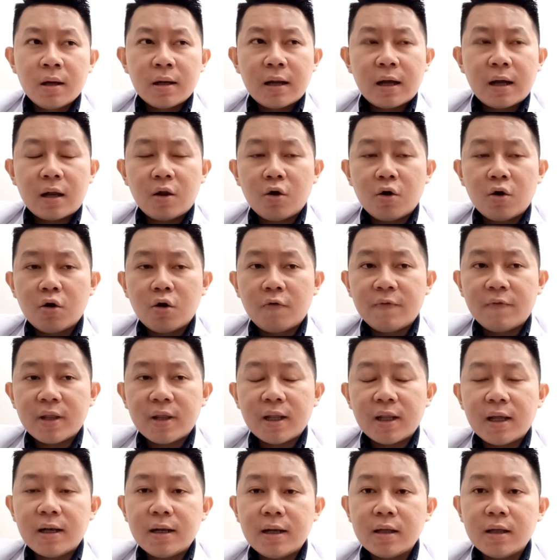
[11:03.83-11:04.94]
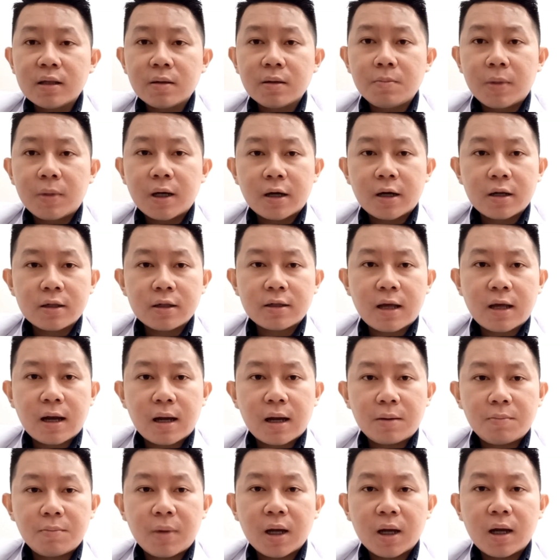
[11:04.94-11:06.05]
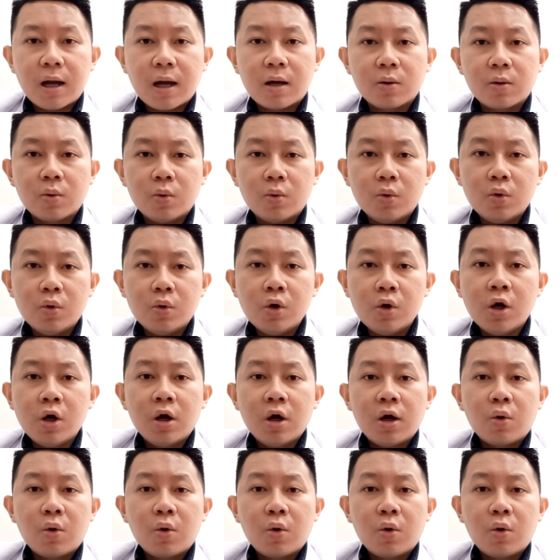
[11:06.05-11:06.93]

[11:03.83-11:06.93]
Nah, long COVID ini sebenarnya sangat mengganggu